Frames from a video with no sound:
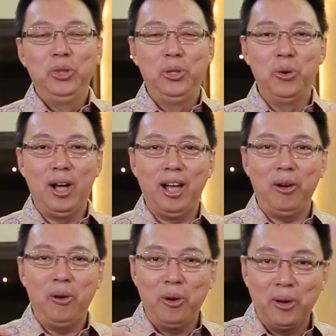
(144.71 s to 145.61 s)

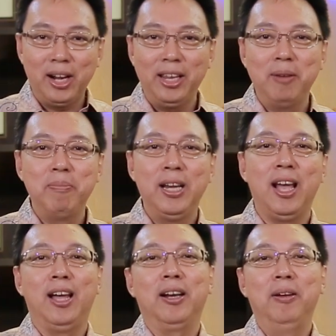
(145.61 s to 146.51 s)
Doa orang yang
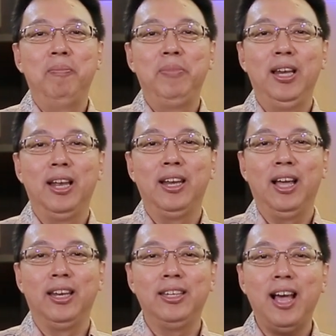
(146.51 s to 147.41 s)
benar bila
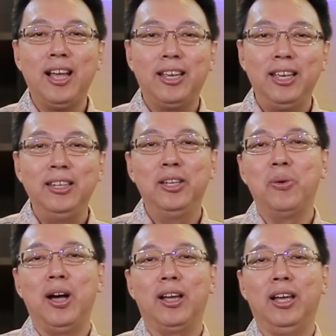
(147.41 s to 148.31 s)
dengan yakin
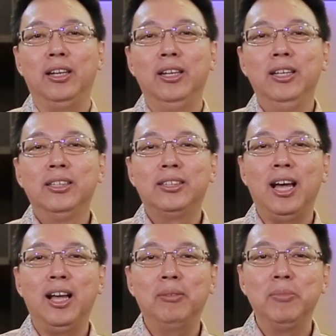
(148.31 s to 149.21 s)
didoakan
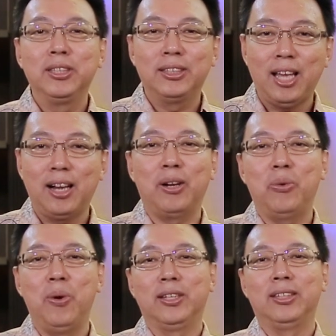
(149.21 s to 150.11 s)
sangat besar
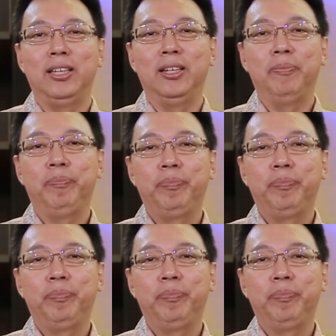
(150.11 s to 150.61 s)
kuasanya.